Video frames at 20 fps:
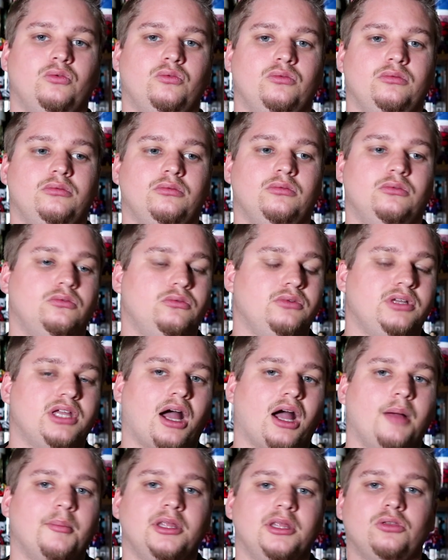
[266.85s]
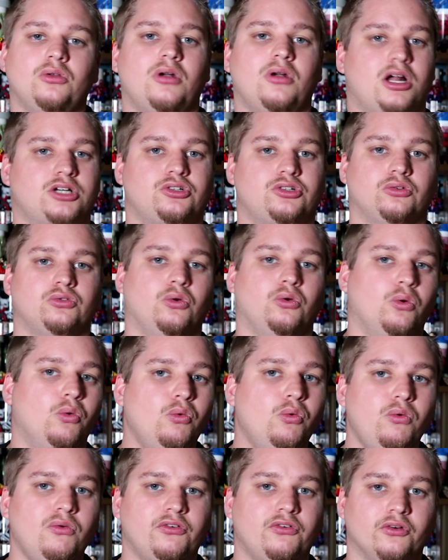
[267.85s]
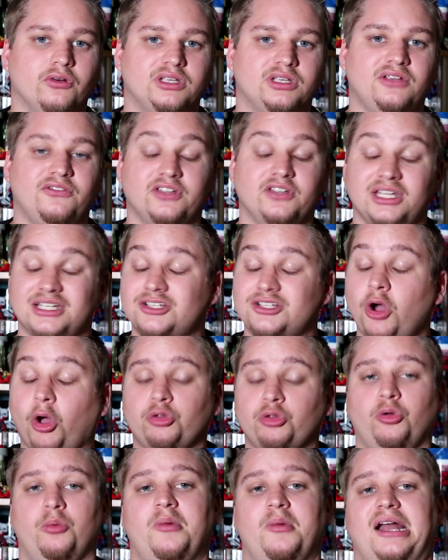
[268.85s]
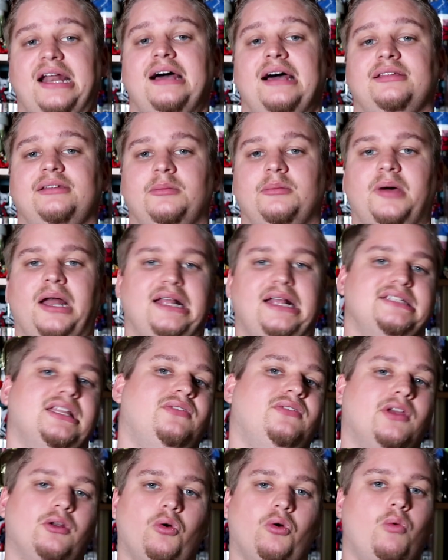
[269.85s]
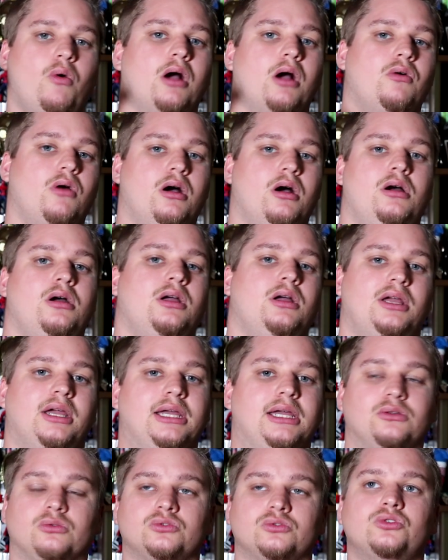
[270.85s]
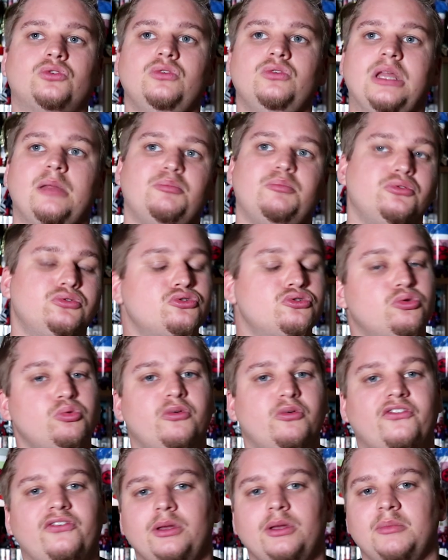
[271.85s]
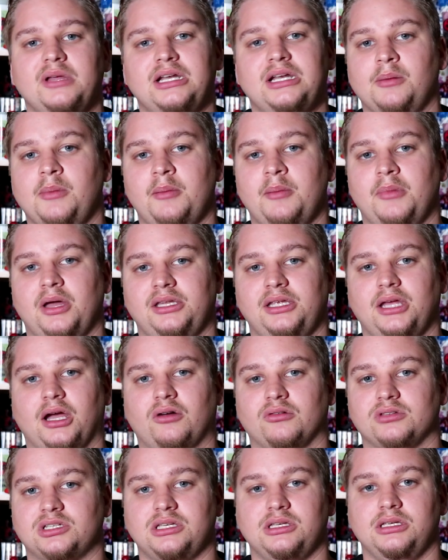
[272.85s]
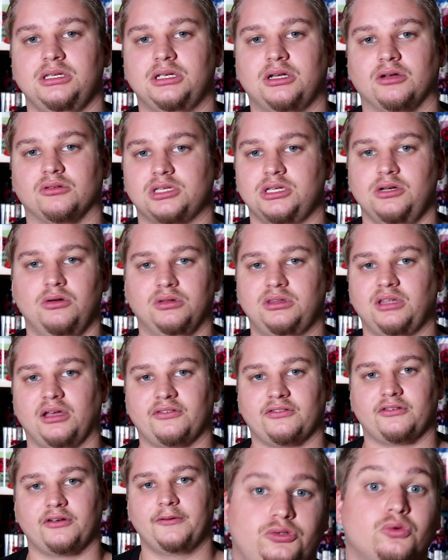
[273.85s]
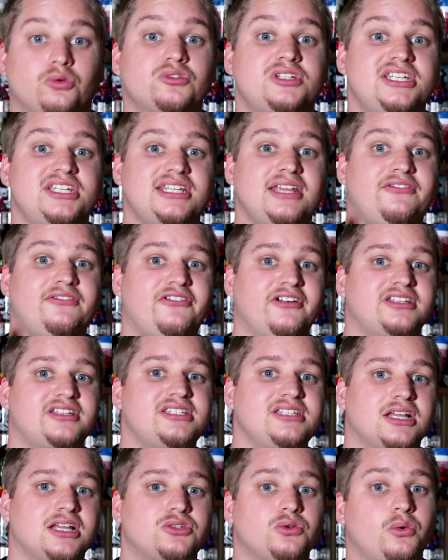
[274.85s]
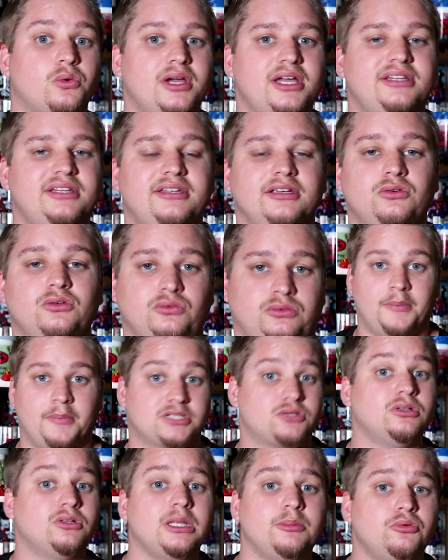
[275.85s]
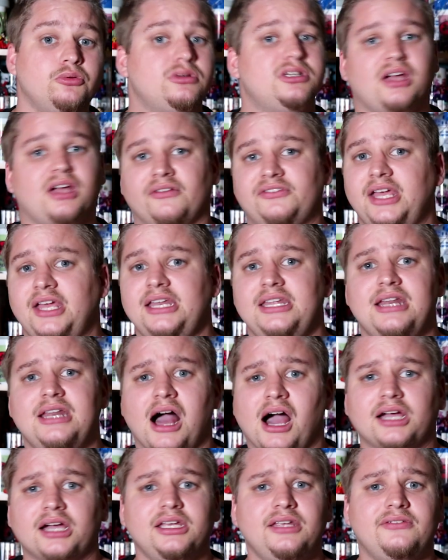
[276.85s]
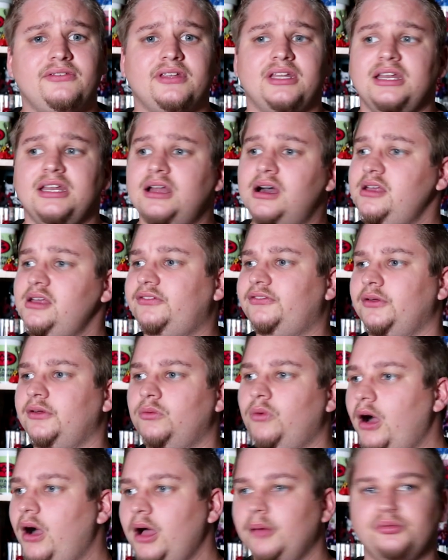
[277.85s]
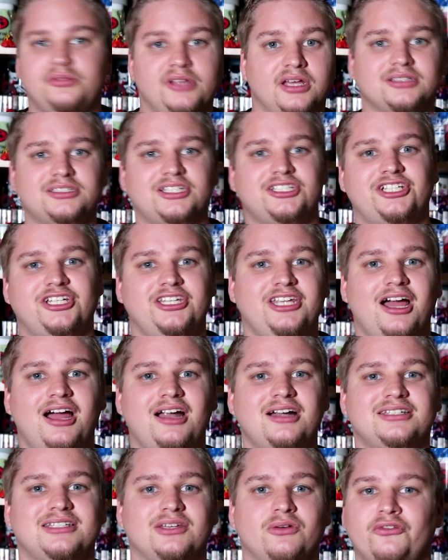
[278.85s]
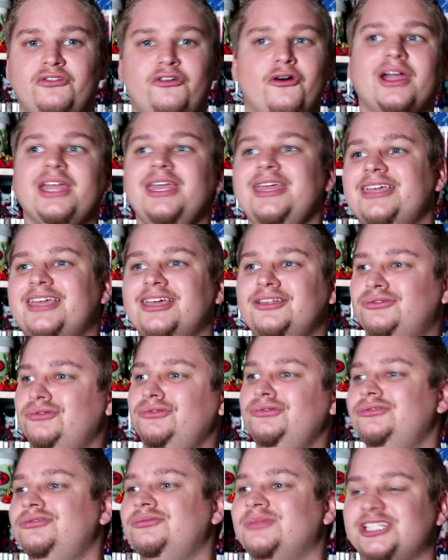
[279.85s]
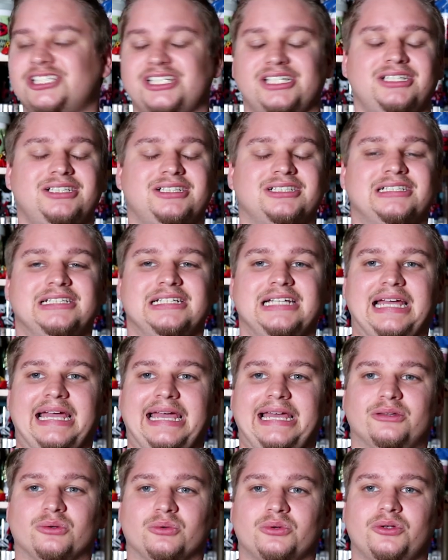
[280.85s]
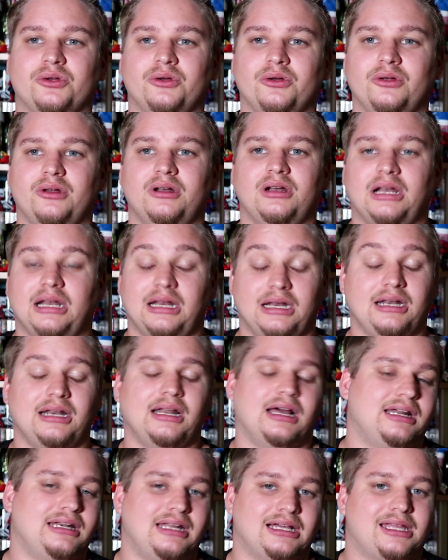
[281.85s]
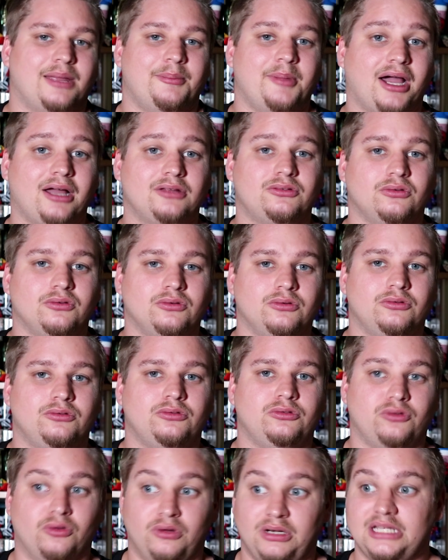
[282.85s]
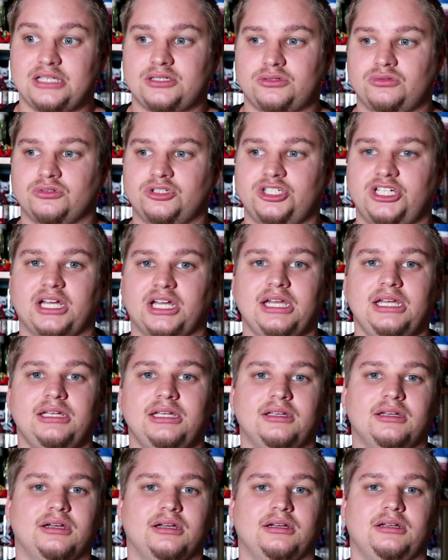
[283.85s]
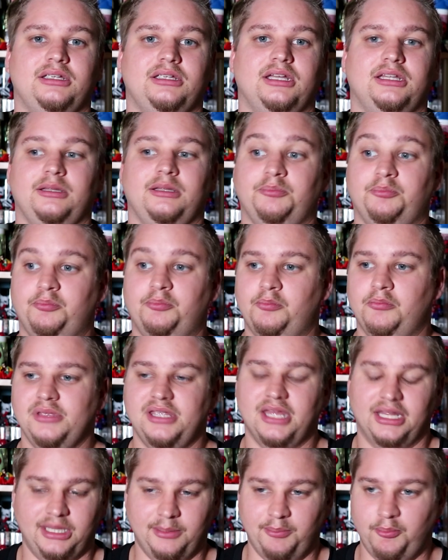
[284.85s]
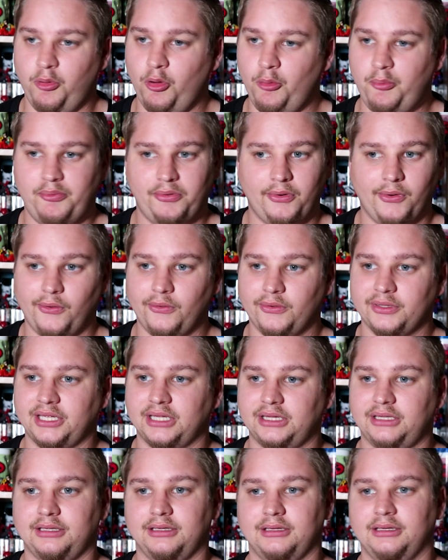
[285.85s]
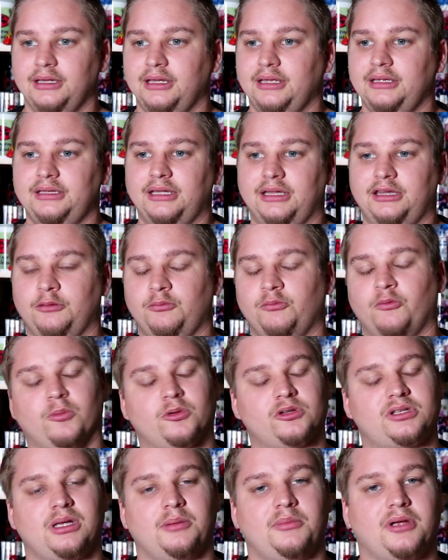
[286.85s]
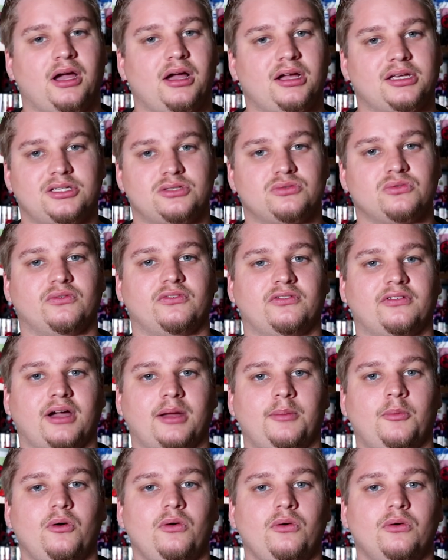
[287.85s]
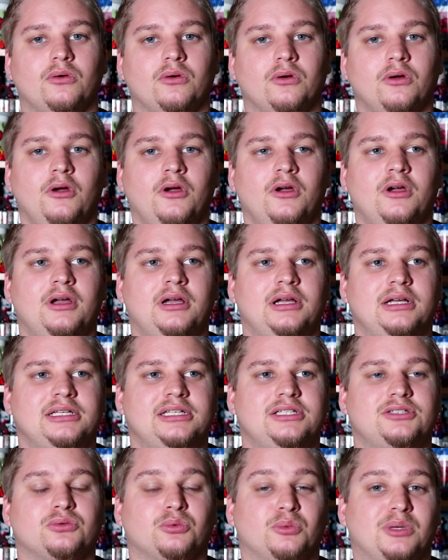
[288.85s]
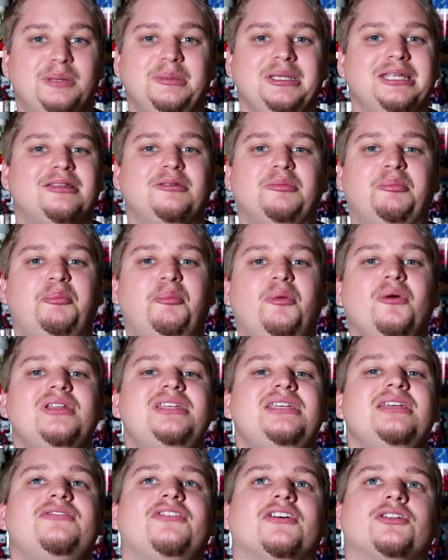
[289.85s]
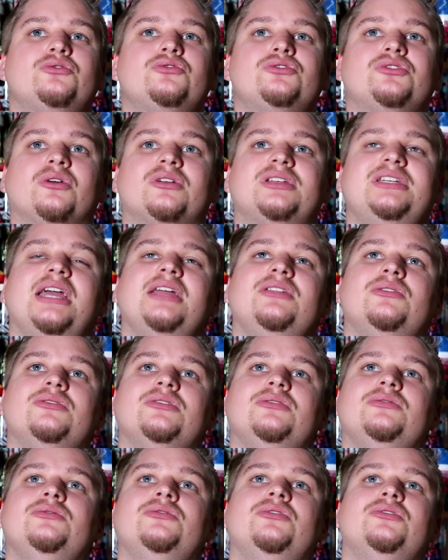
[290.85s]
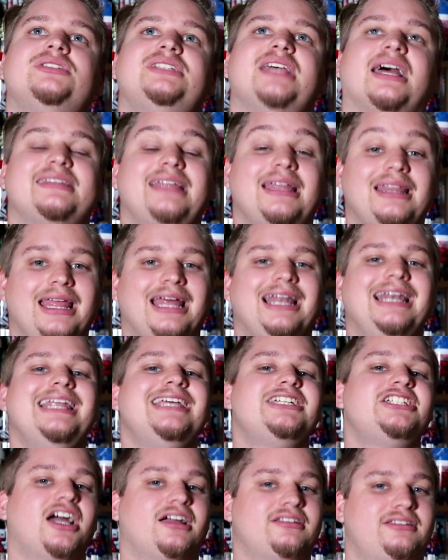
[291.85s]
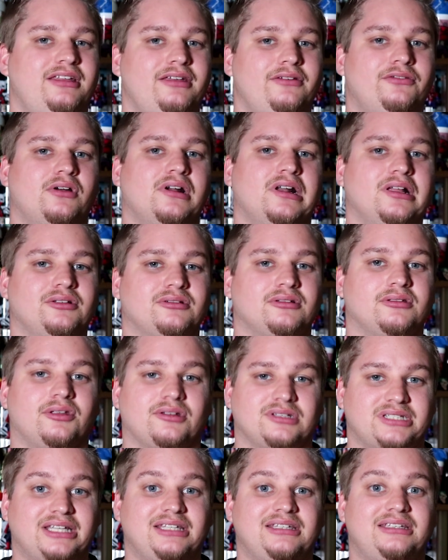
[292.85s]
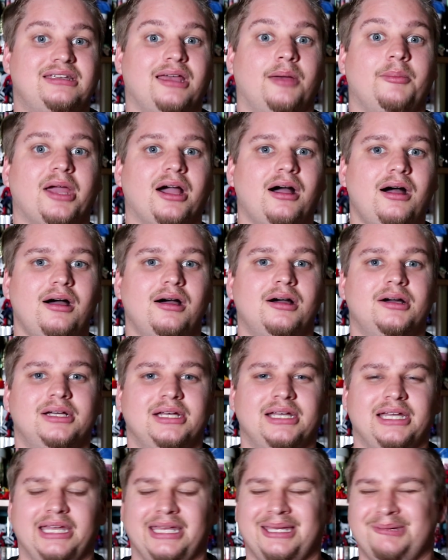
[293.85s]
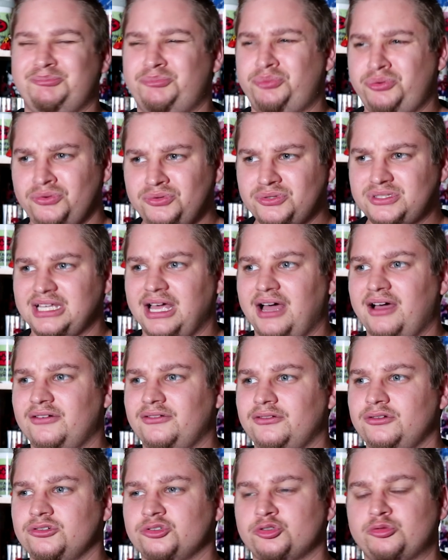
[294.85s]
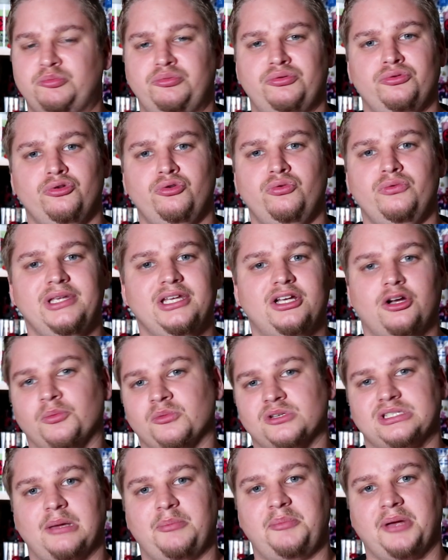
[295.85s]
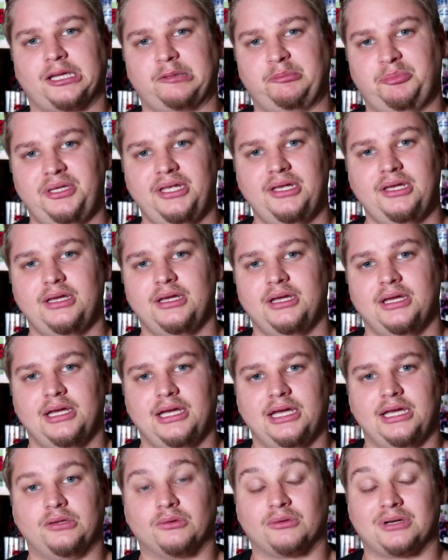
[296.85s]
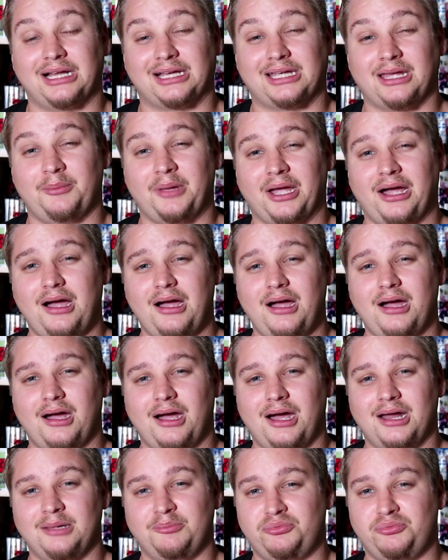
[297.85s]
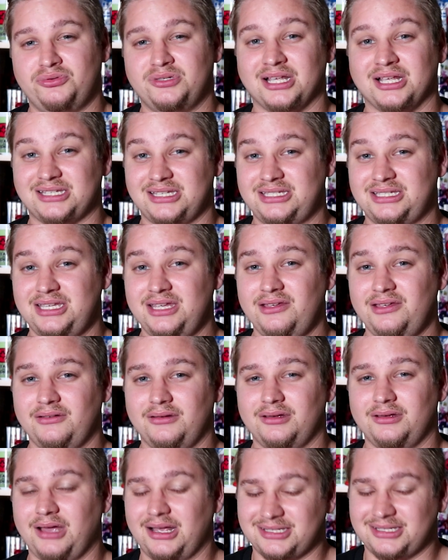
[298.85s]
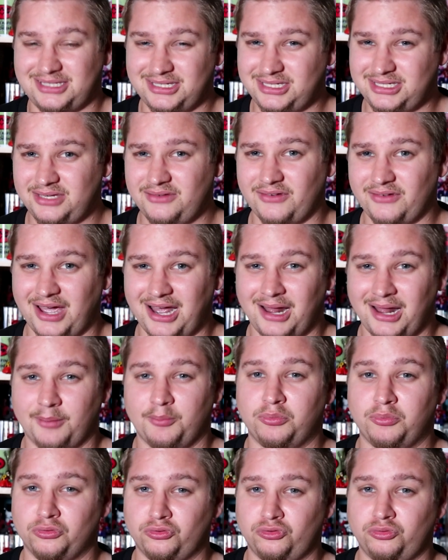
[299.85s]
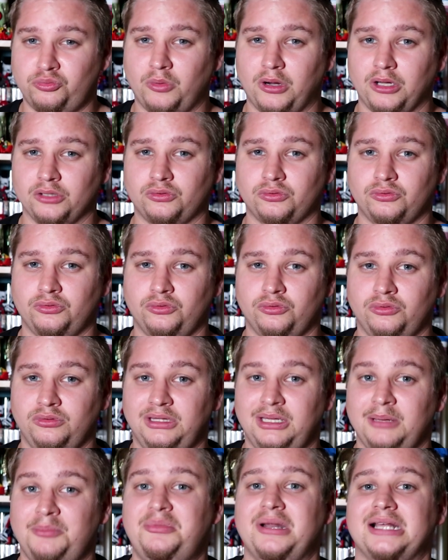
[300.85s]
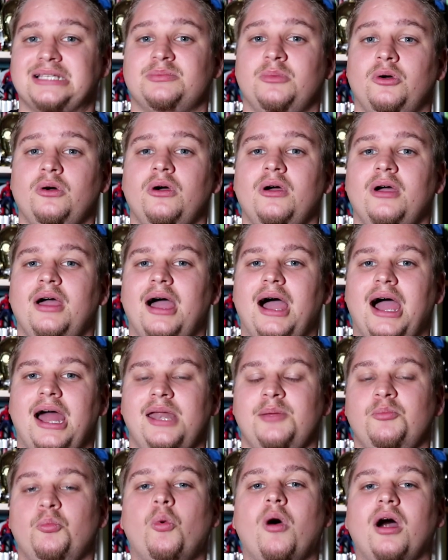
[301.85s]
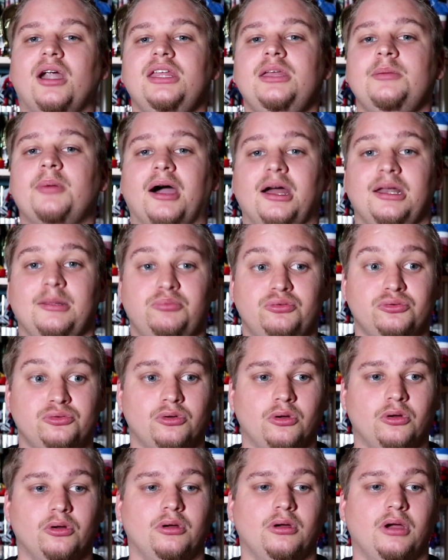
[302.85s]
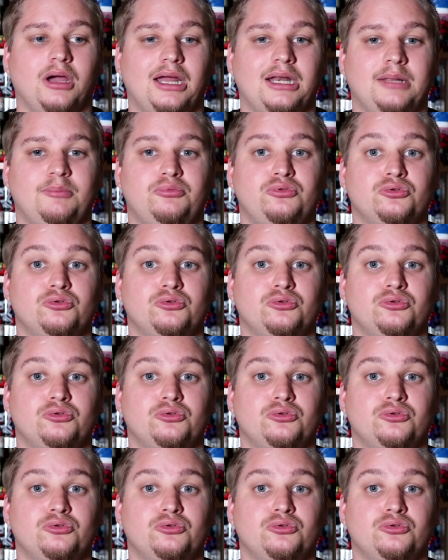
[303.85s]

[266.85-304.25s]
où, il ramène de l'argent de ouf, euh, qui fait des scores de malade, bah là ça devient le roi quoi. Et donc du coup, il est plus du tout filmé de la même manière quand il, quand il est au taf. Donc je disais fascination et dégoût. Parce qu'au début, Kerviel, il arrive, il est là, il fait « Waouh, putain, c'est génial, c'est euphorique et tout, machin !» Et donc euh, la, caméra te, laisse suggérer, il y a, des, beaux plans, il y, a des, il mouvements de caméra qui sont vraiment... Euh, son sont limite poétiques. tu sens qu'il y a une, certaine légèreté voilà, dans, cette caméra. Et plus ça avance, plus lui commence à perdre pied. Et donc la caméra, elle est plus incisive, elle a beaucoup moins de, de déplacements, elle est moins libre, elle est plus, euh, elle est